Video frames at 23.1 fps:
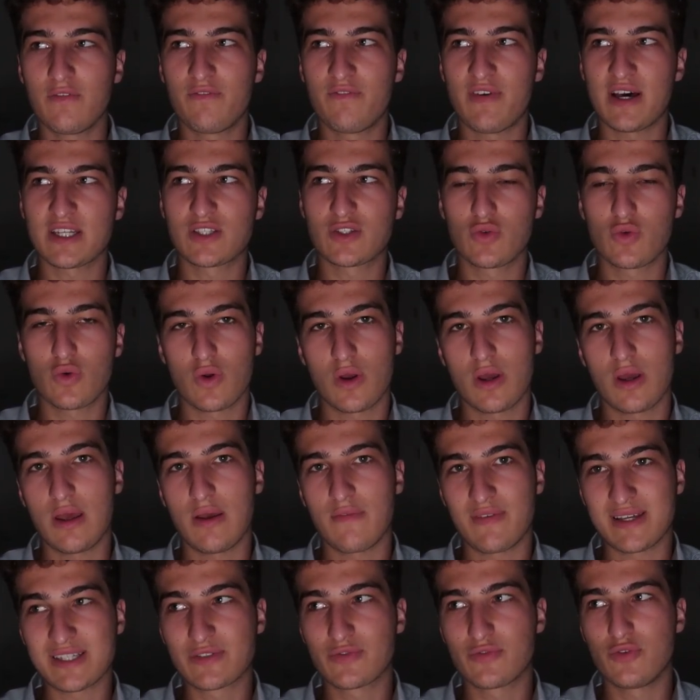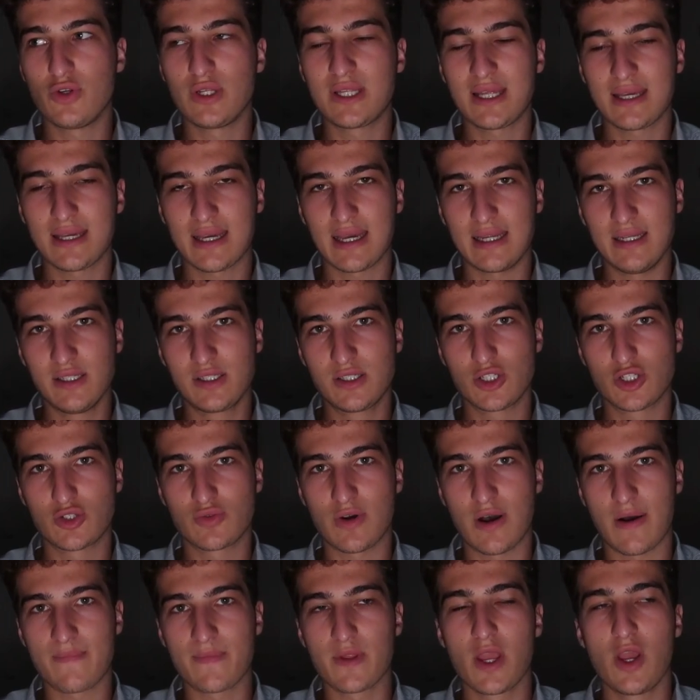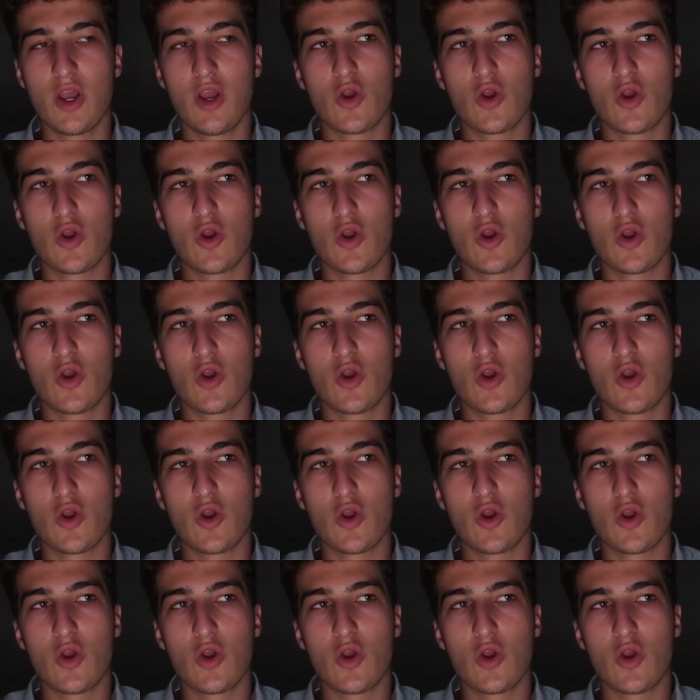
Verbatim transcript: was du, was für dich realistisch war.